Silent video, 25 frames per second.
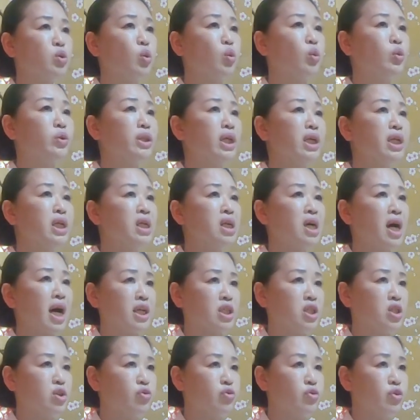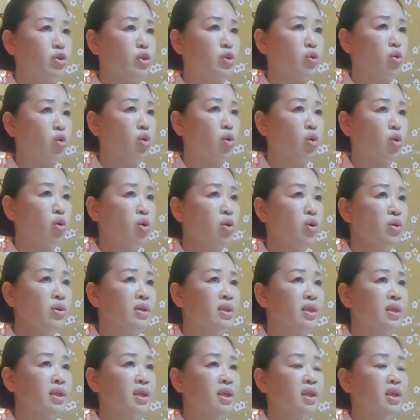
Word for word: 좋은 자리를 가실 수 있고,